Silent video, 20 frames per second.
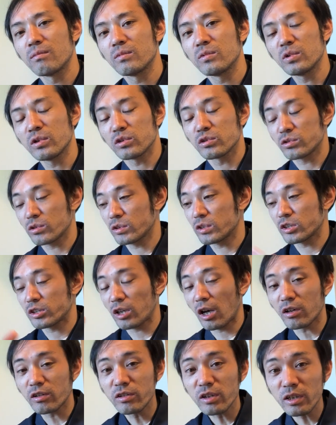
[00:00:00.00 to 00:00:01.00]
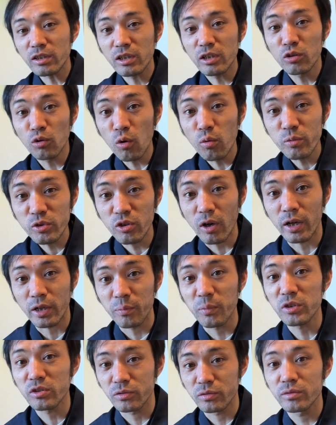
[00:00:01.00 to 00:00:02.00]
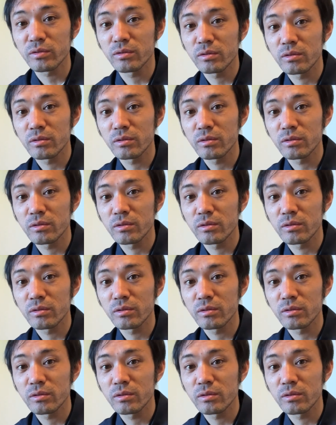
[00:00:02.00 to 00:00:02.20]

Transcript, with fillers: いやそれで桜って脳みそあります